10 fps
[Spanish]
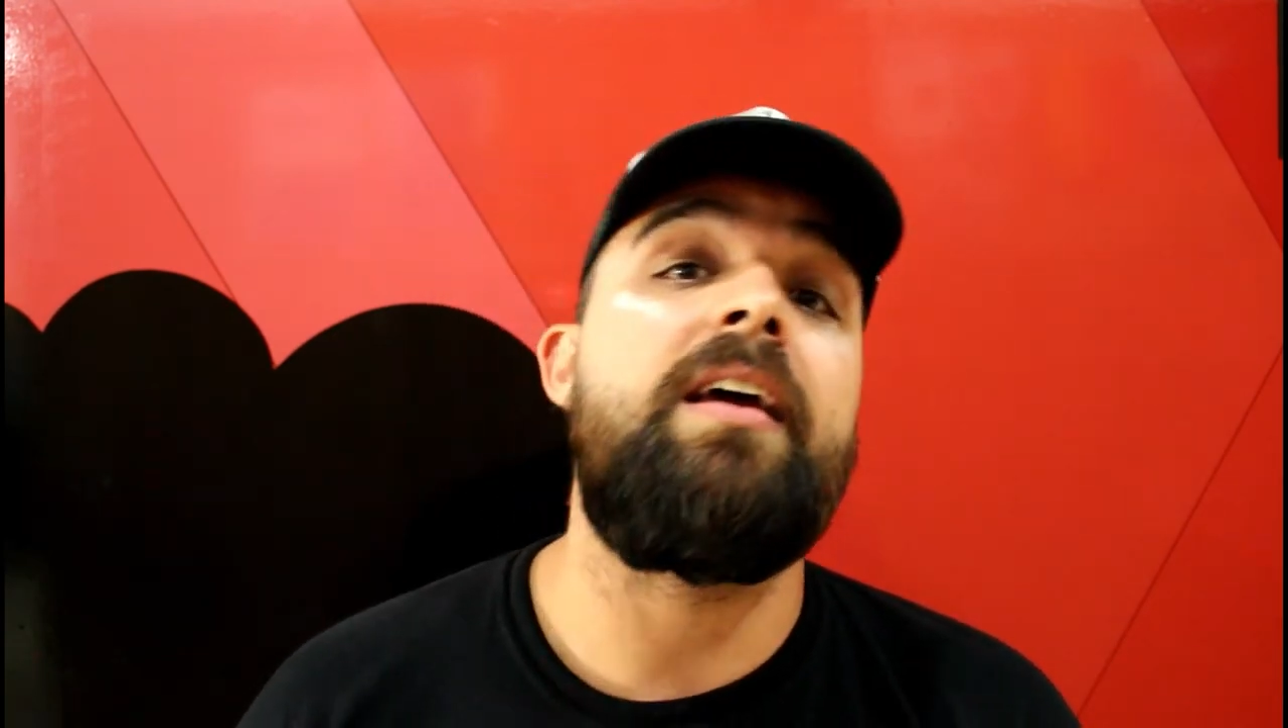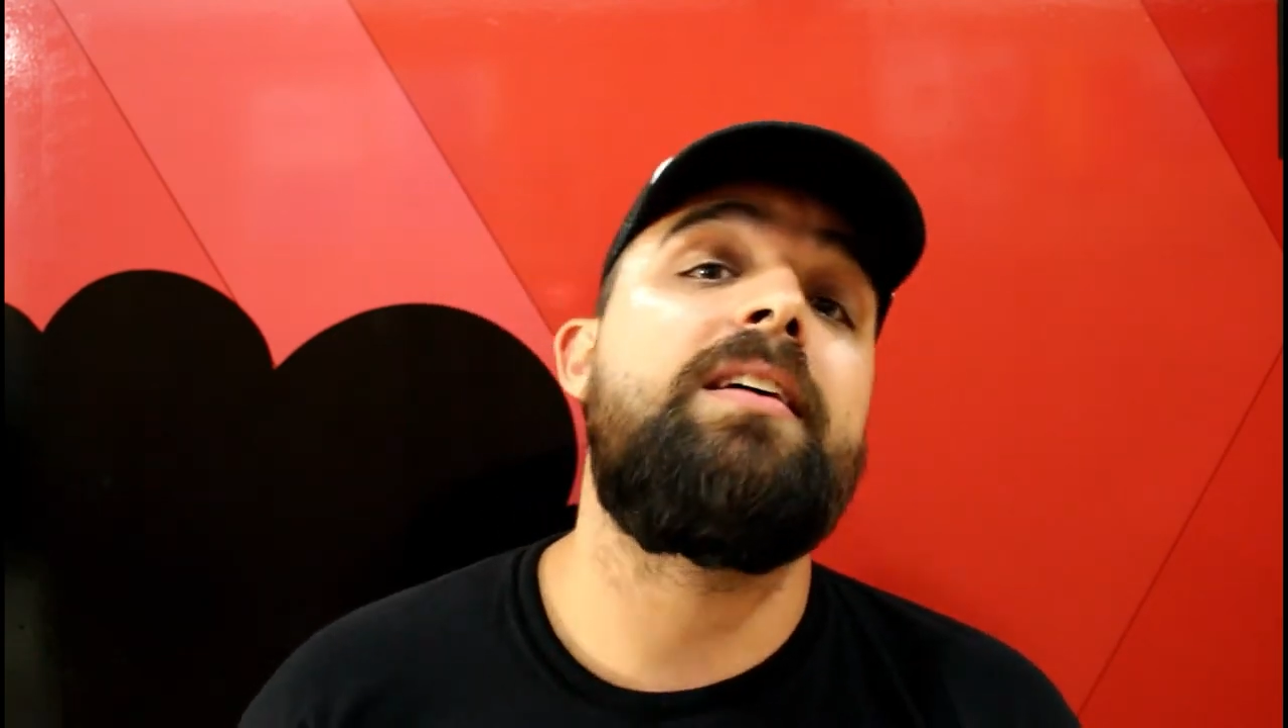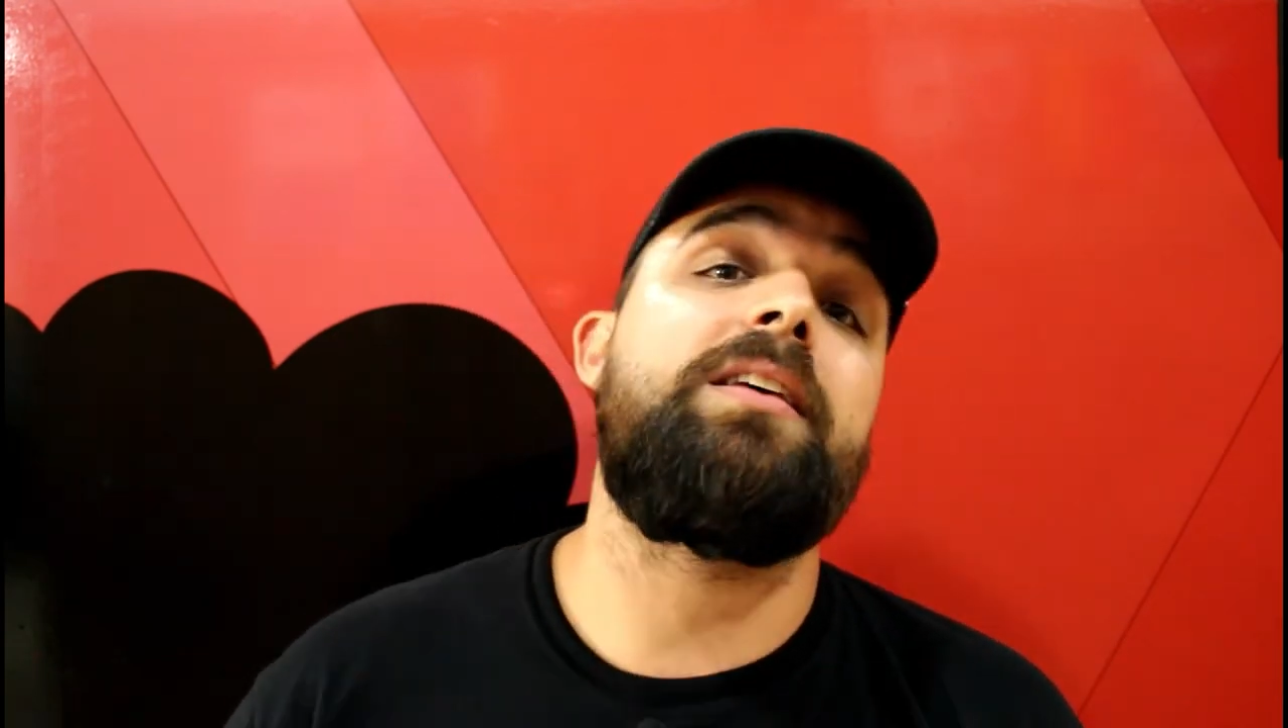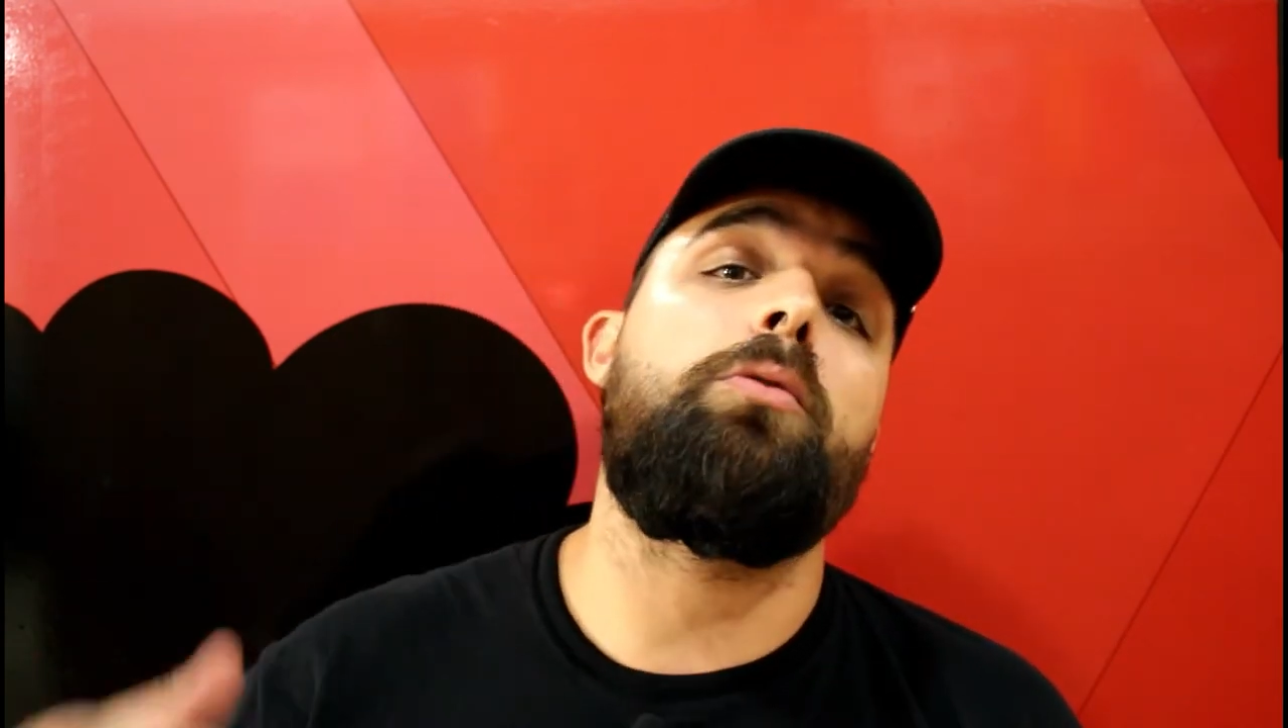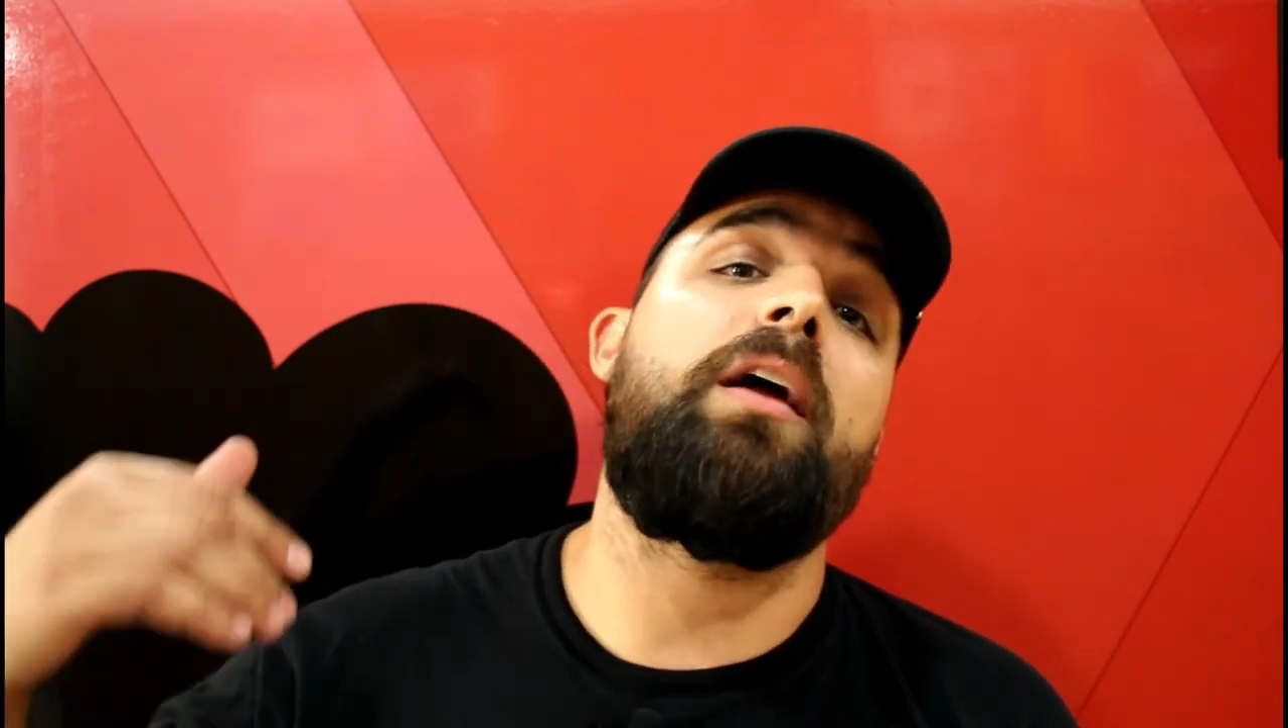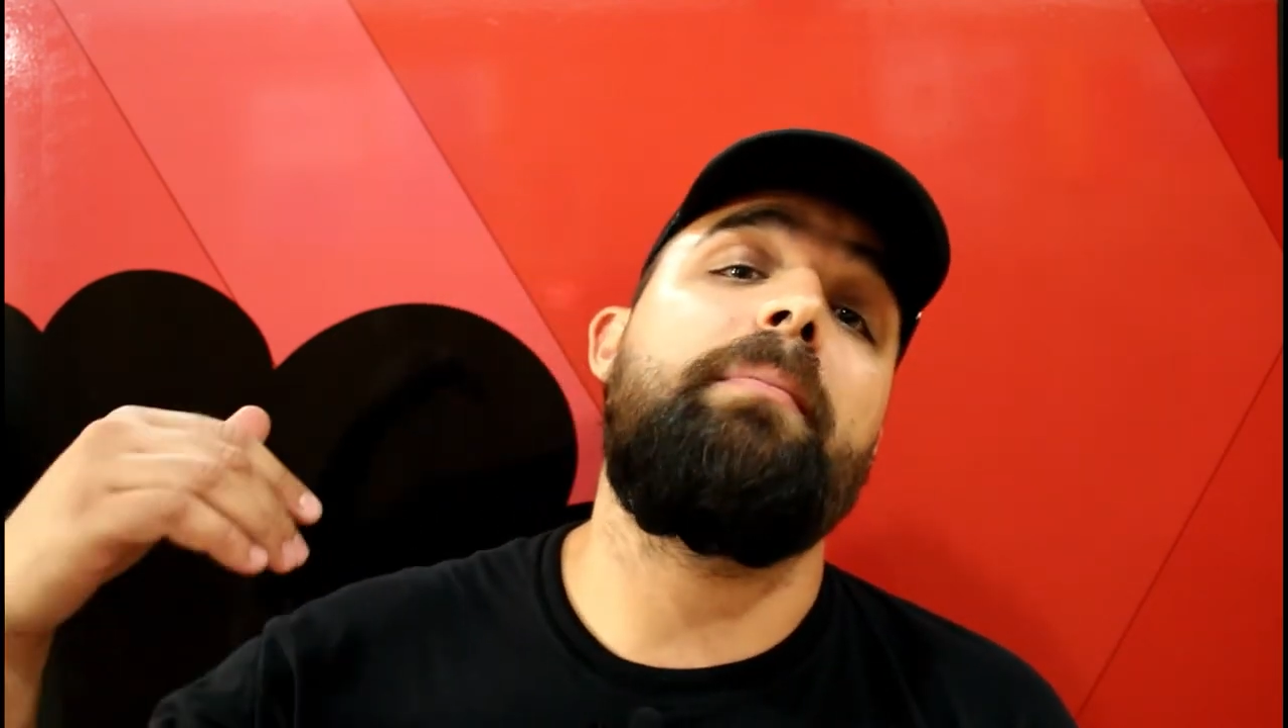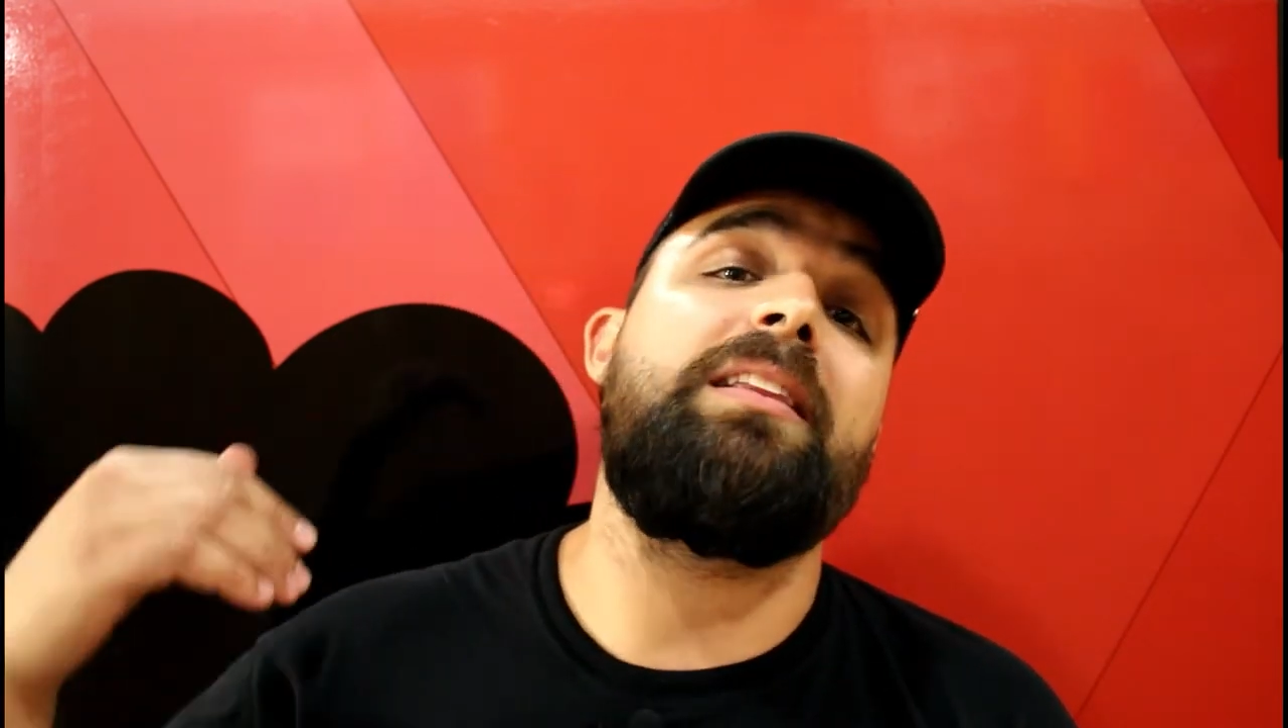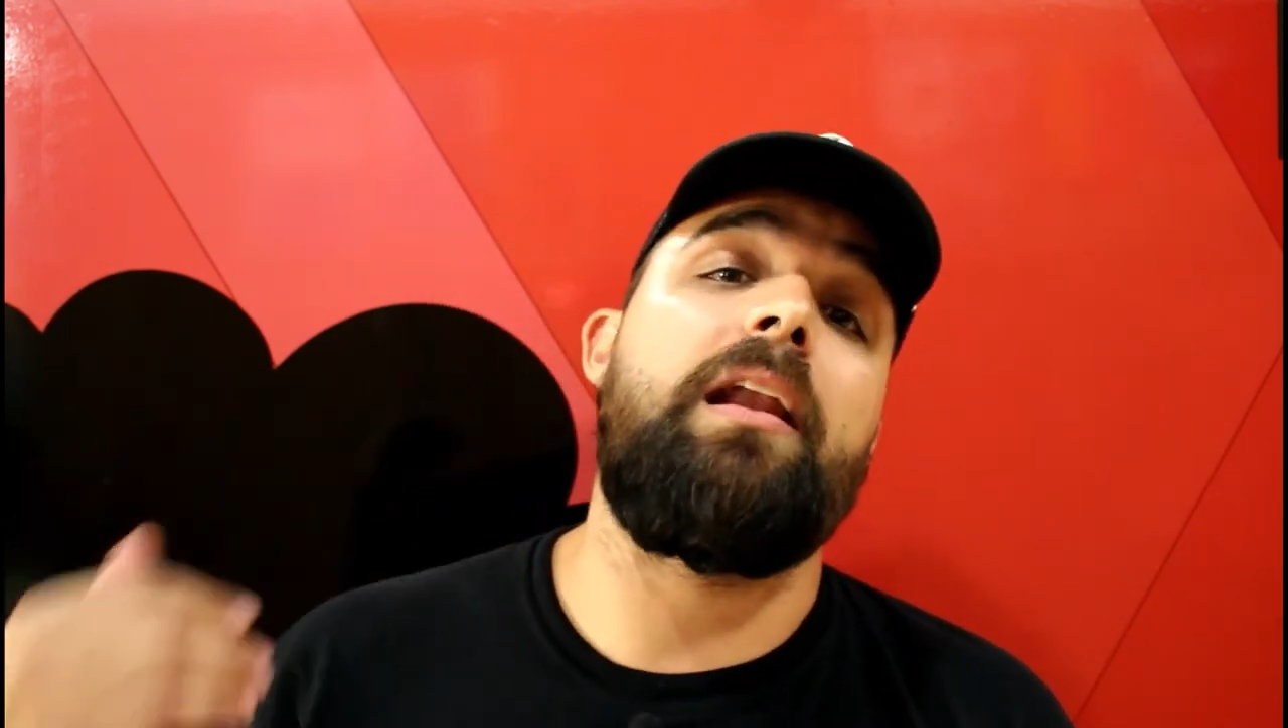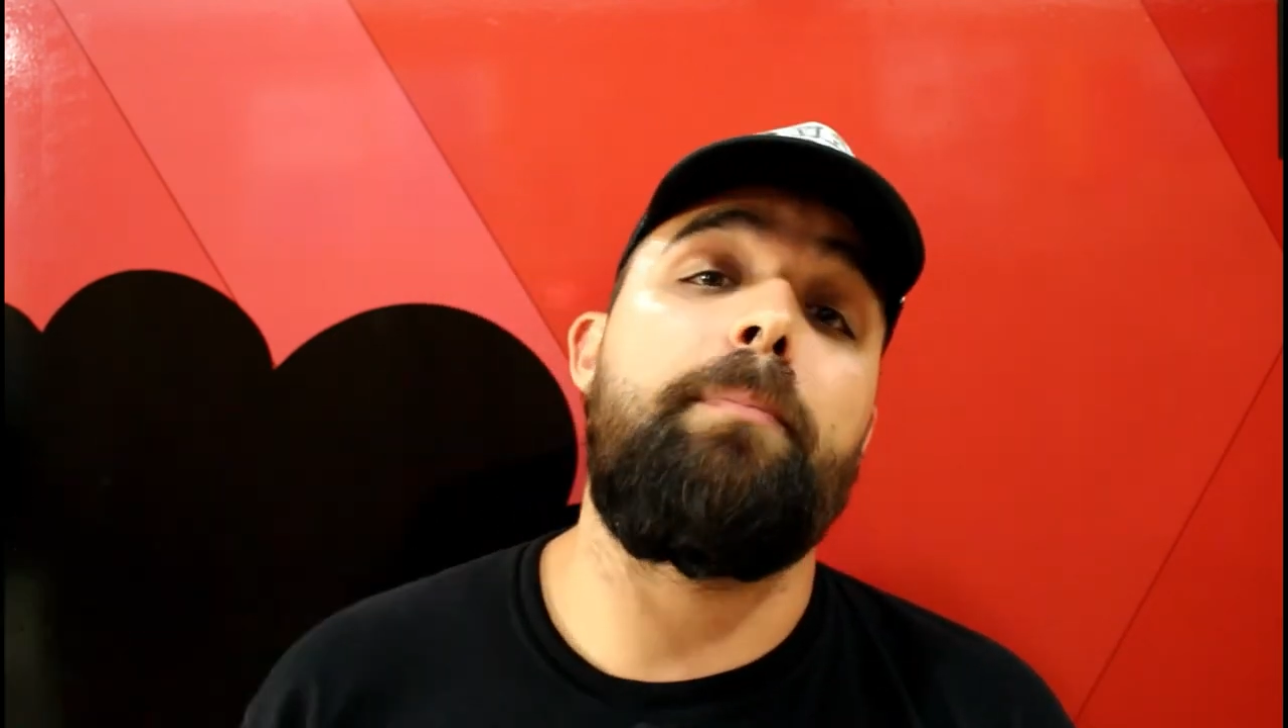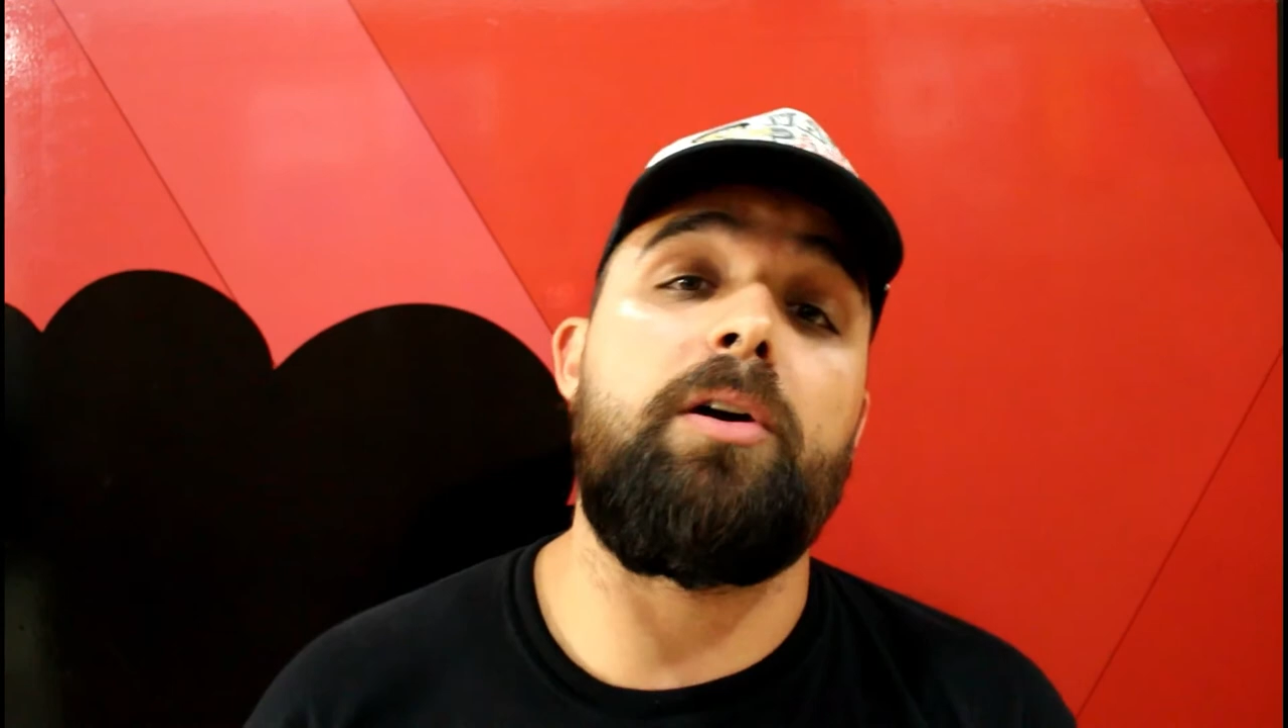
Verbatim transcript: Seguramente la